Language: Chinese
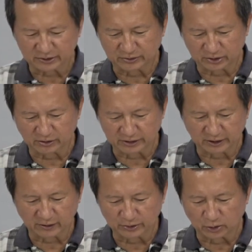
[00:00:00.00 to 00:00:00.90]
去最后阶
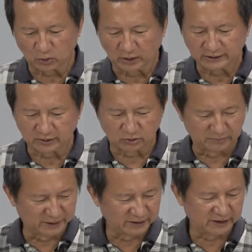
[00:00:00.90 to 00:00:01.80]
段就完成我
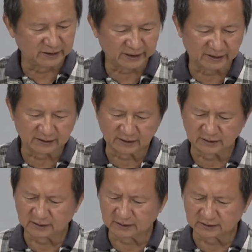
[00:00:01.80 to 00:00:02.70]
们今天
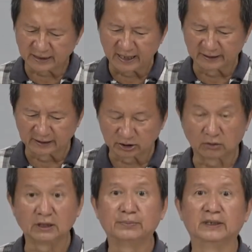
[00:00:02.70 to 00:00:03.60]
的太阳能
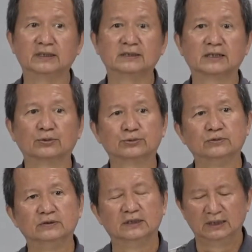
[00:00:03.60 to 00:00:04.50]
动力平衡教具。
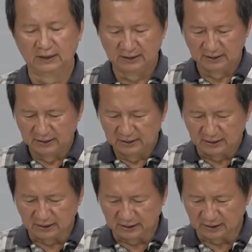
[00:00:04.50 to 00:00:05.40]

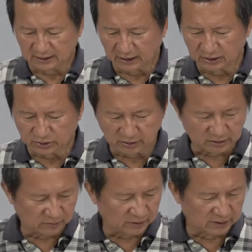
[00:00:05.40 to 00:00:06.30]
啊，当然最后
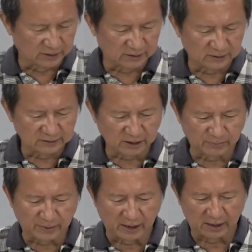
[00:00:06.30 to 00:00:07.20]
的话呢，要
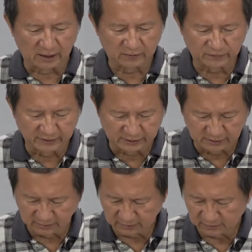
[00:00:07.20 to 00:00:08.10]
把飞
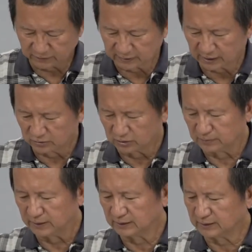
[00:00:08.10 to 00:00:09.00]
机放到我
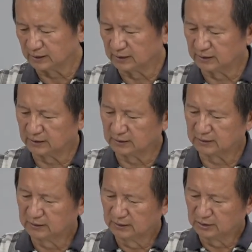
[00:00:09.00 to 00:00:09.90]
们的
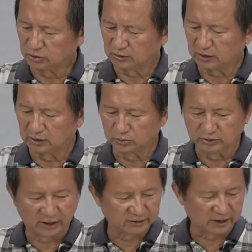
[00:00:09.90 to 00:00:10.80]
转动的木
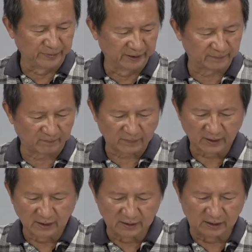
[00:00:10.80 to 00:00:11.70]
条面，
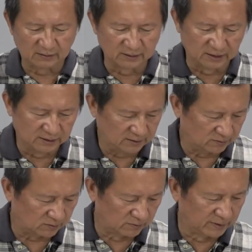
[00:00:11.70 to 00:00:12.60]
然后呢，
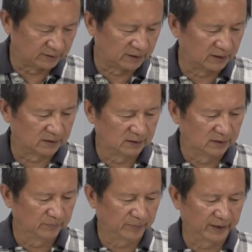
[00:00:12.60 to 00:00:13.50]
我们的
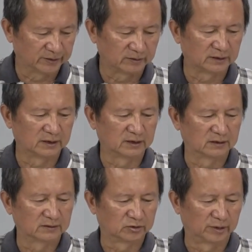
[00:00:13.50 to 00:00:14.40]
配重的
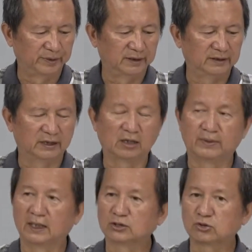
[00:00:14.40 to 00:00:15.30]
水平也要
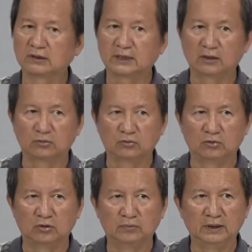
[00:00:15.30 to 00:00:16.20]
把它装到
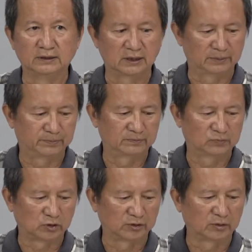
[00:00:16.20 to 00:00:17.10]
我们的
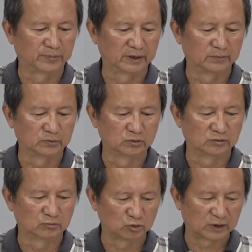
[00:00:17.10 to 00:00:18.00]
转动平衡木
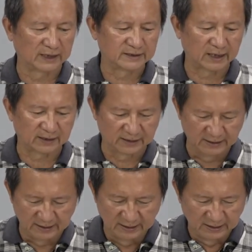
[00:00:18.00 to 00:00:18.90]
木杆上。
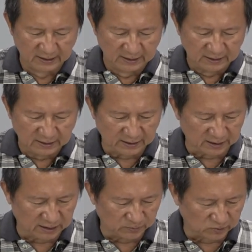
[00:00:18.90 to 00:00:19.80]

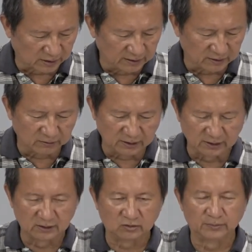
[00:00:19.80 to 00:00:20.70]
那木杆的话
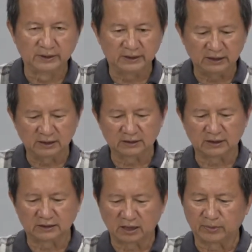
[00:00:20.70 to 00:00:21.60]
呢，我们第一个这
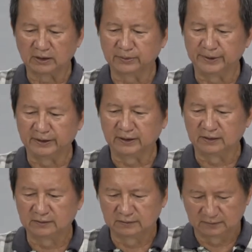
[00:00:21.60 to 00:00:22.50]
个小宝特瓶呢。
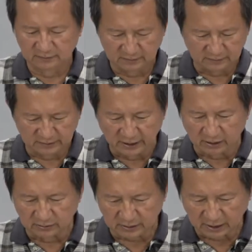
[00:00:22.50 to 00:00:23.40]

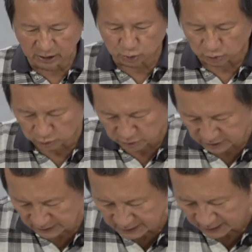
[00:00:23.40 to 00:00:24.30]
要跟它锁螺
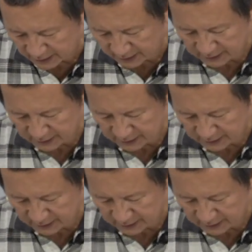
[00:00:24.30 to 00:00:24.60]
丝上来，